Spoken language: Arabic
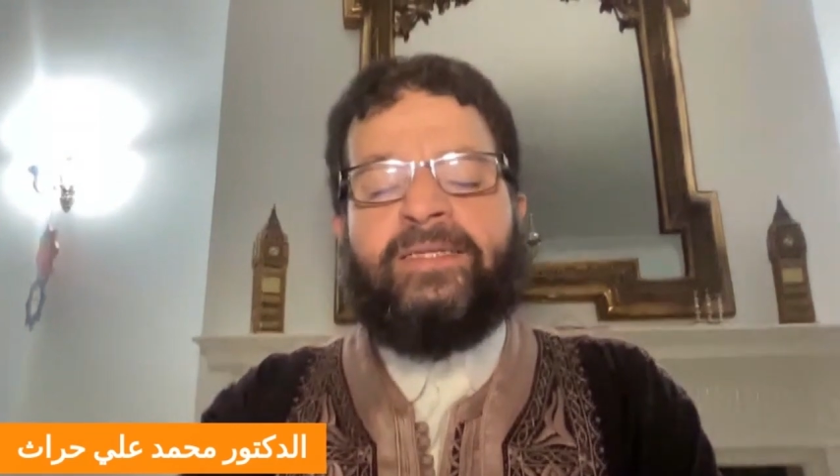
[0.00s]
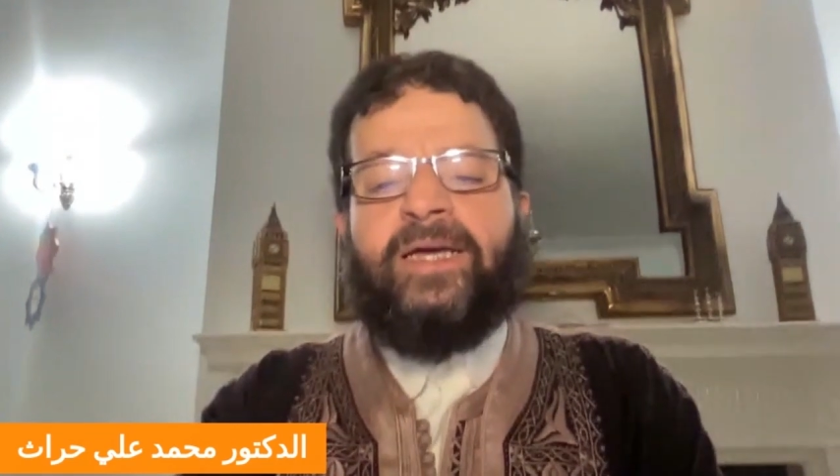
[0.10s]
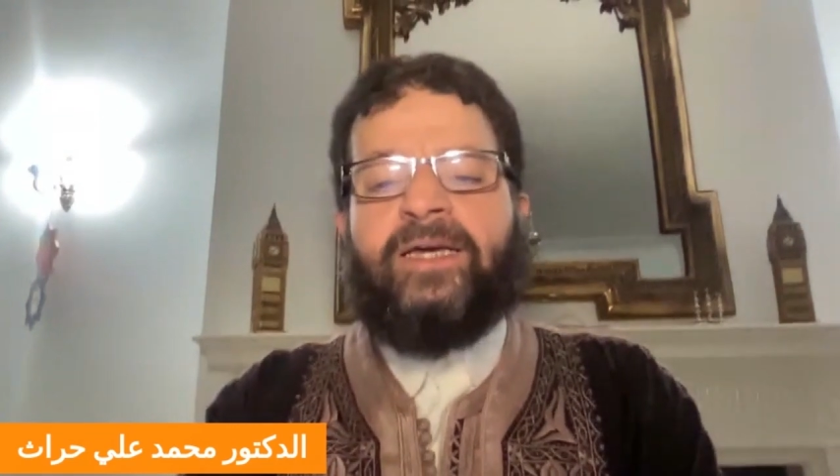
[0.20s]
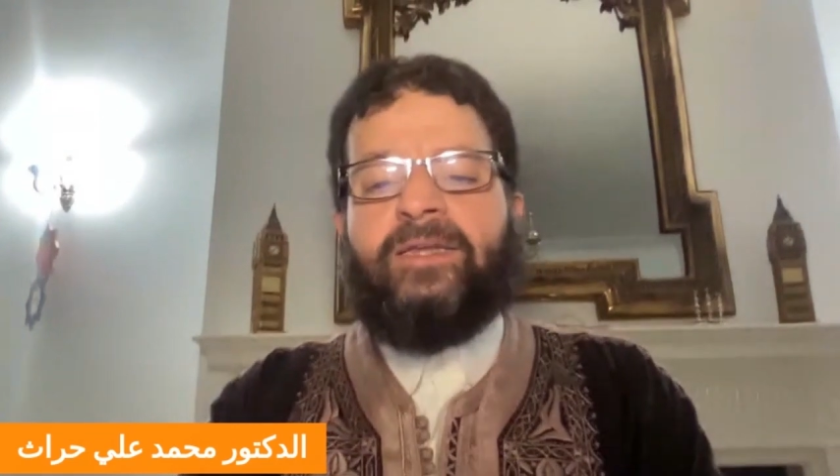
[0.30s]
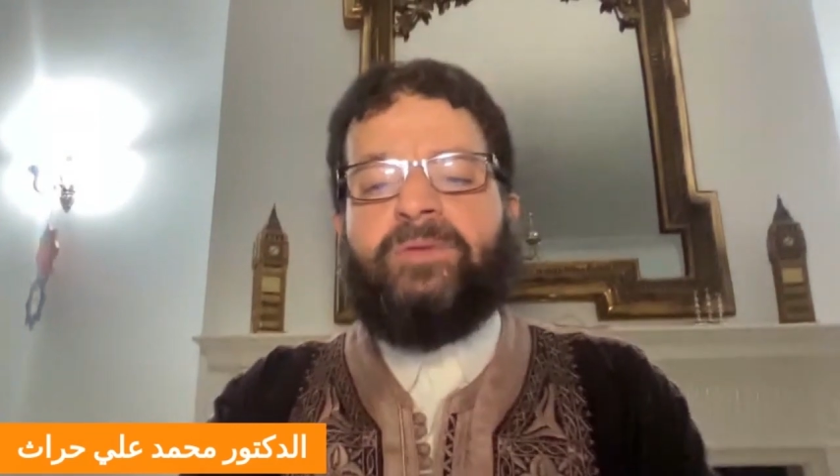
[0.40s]

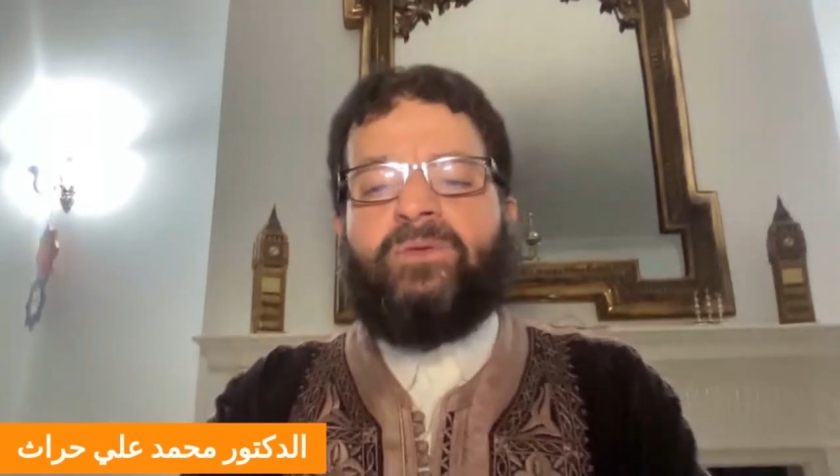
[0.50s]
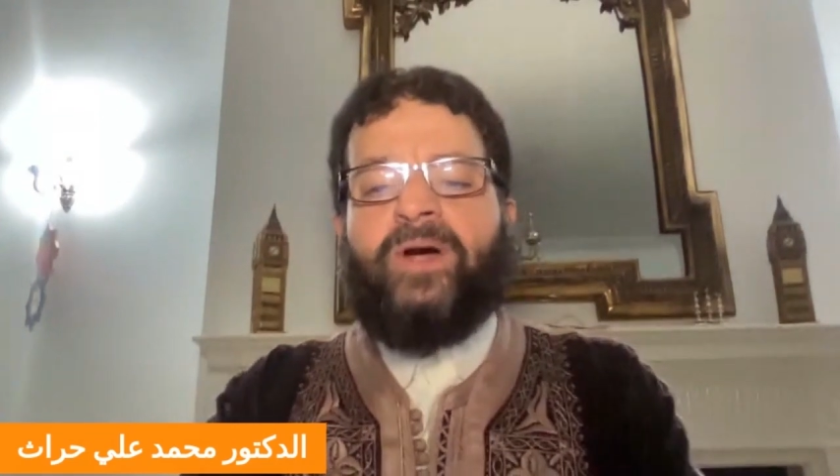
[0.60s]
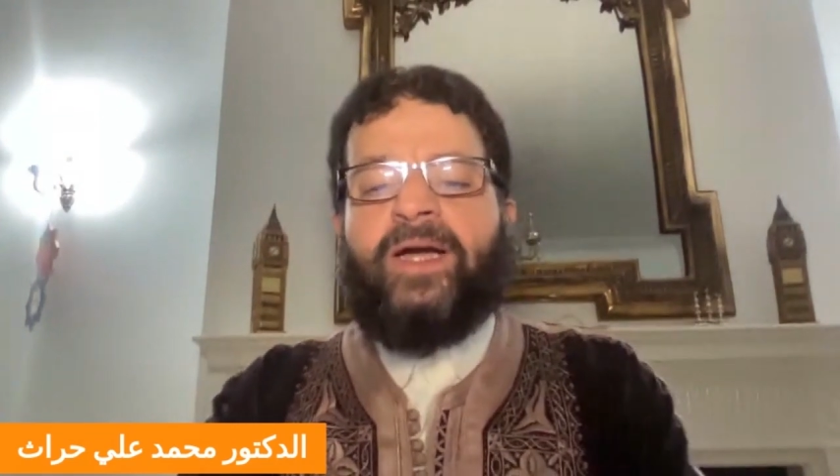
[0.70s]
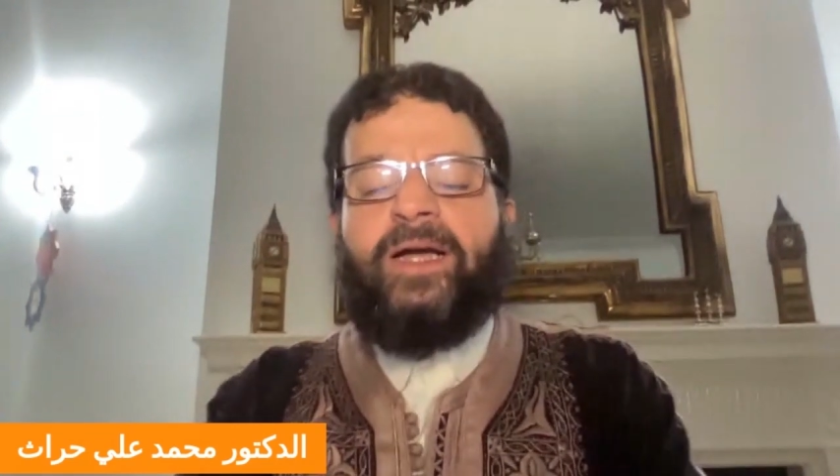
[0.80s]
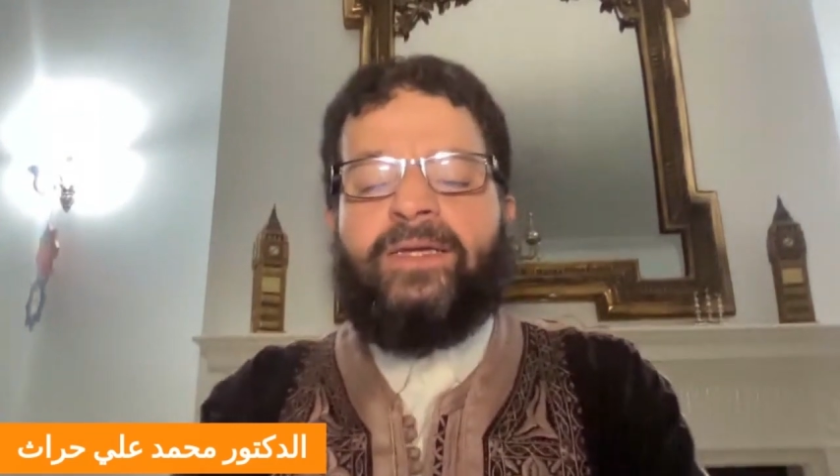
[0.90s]
تقريبا
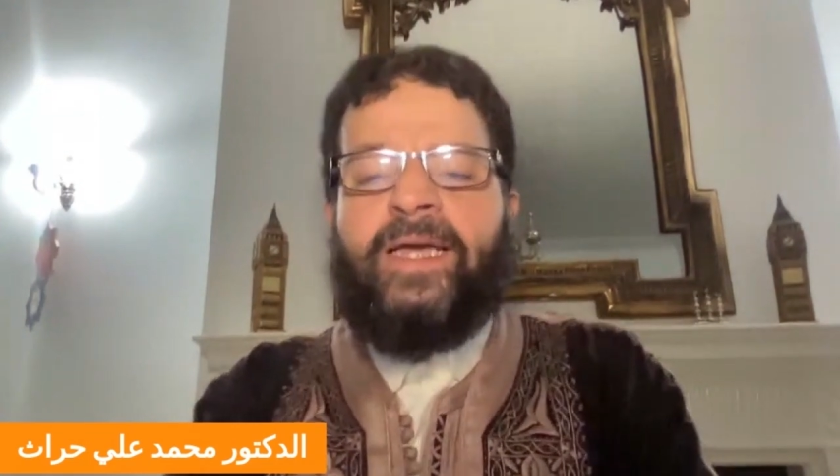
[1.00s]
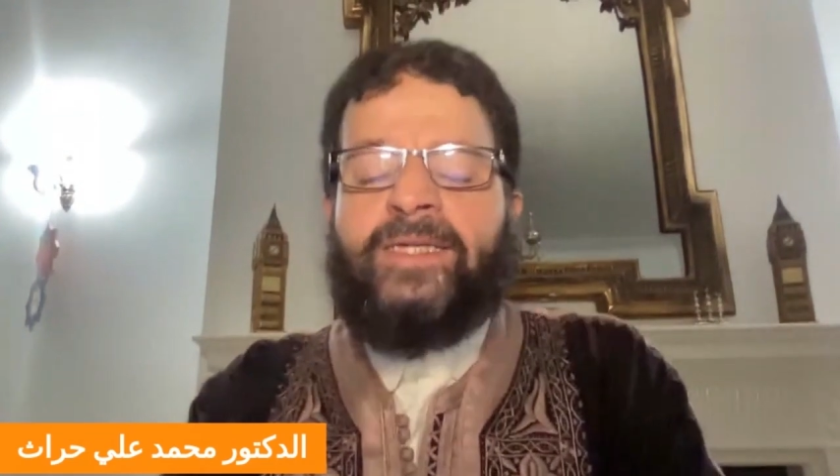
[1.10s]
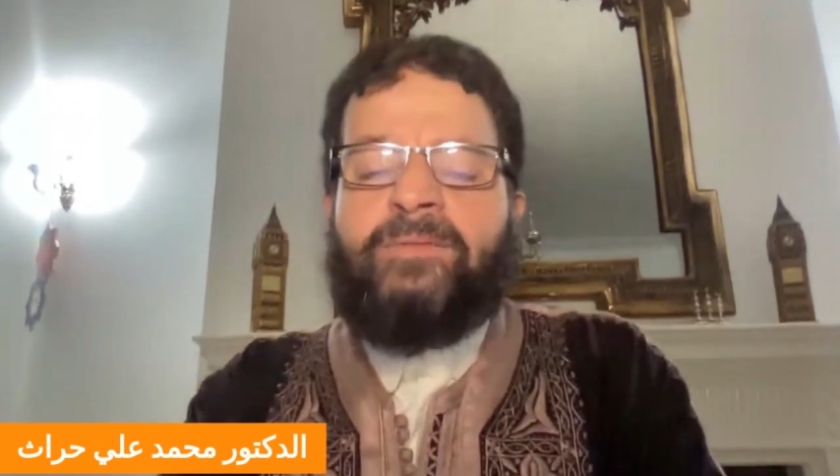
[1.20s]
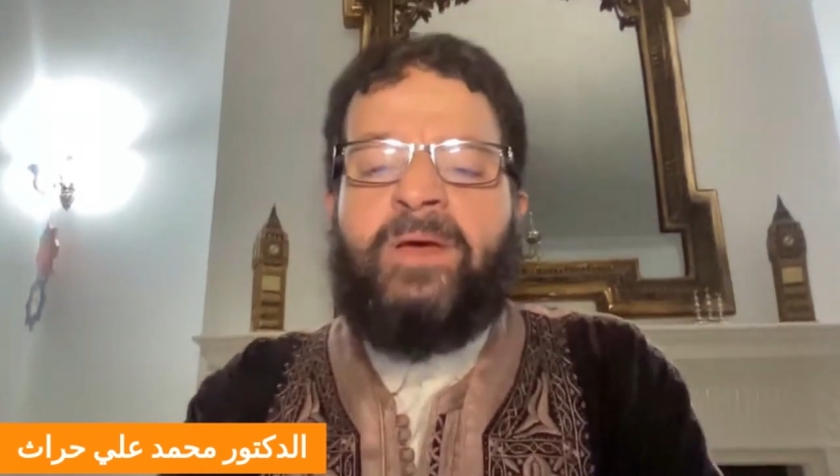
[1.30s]
واقع يعني